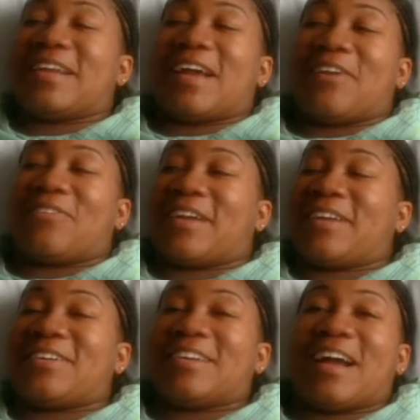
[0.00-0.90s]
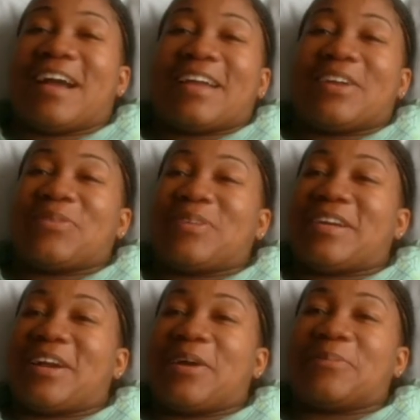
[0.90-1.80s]
это не имеет значения.
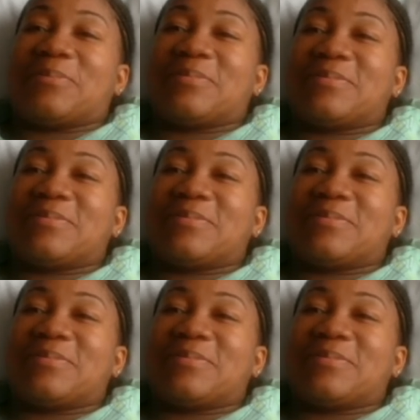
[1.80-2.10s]
Пора, не